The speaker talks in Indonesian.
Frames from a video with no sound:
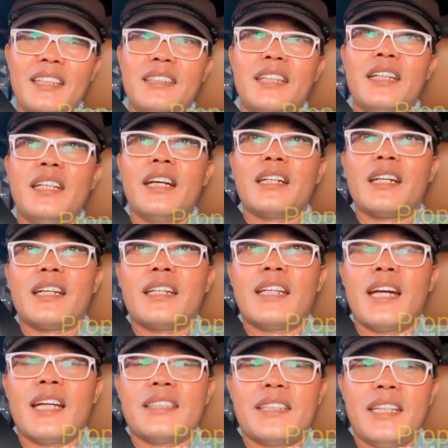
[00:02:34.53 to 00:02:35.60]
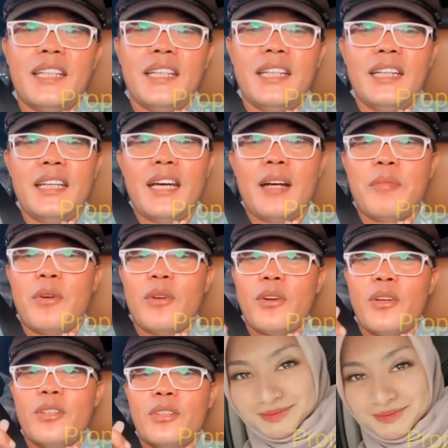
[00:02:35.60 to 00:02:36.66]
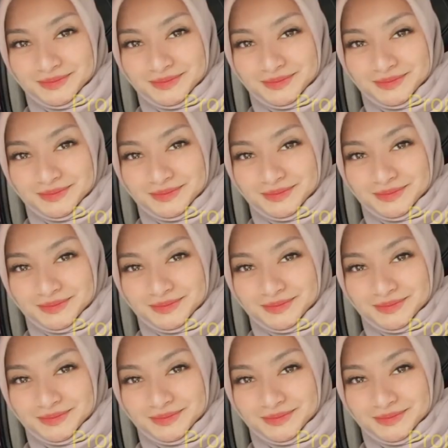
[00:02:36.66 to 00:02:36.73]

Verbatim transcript: Kalau saya ada bukti